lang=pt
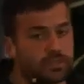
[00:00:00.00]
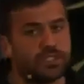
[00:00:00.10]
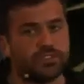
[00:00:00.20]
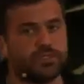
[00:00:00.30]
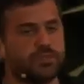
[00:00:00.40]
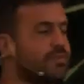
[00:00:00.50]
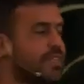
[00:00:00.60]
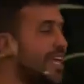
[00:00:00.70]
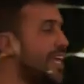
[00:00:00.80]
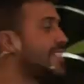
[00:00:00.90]
nível. O
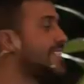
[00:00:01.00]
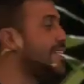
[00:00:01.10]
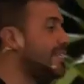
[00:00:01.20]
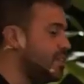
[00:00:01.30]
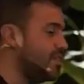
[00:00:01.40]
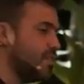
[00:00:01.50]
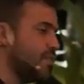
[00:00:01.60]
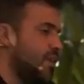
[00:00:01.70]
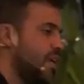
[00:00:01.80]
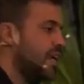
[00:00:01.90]
que é esse nível?
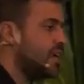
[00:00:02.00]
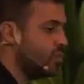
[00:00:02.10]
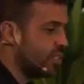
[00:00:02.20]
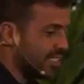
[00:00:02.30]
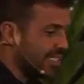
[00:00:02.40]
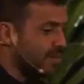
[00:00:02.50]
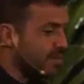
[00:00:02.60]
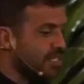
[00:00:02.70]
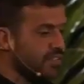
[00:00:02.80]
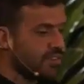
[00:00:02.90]
O terceiro
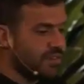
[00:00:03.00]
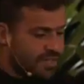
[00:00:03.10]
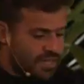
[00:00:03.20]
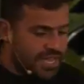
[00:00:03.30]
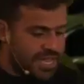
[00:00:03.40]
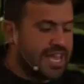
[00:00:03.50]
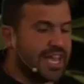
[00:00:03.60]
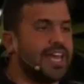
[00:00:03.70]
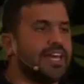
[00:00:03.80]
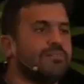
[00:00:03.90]
nível
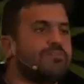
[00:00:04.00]
é,